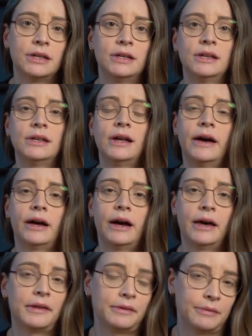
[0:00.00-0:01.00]
die lag
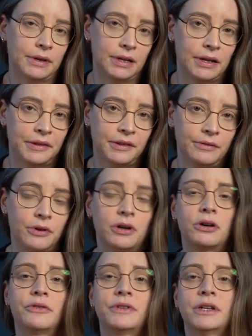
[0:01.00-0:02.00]
erstmal die letzte
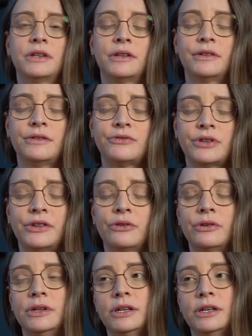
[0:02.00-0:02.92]
Woche auf der Intensivstation,